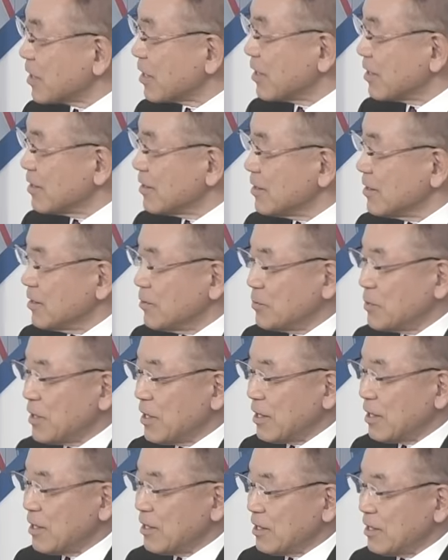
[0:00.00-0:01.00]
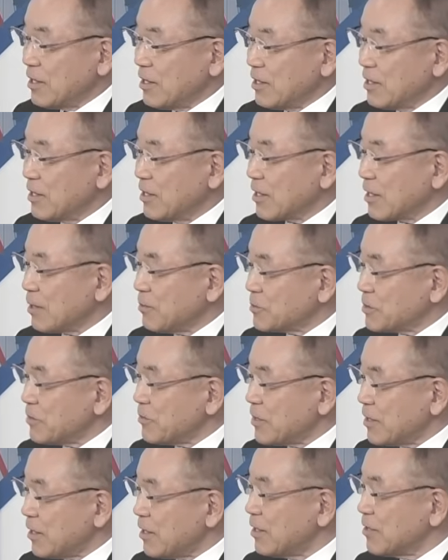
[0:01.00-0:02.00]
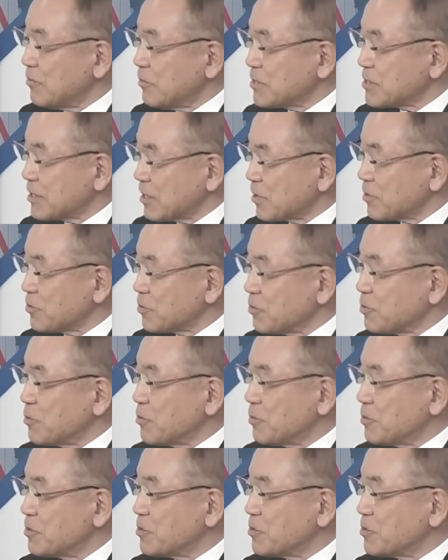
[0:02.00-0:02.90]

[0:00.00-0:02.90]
はい、まあ株価は上がりはしたけども、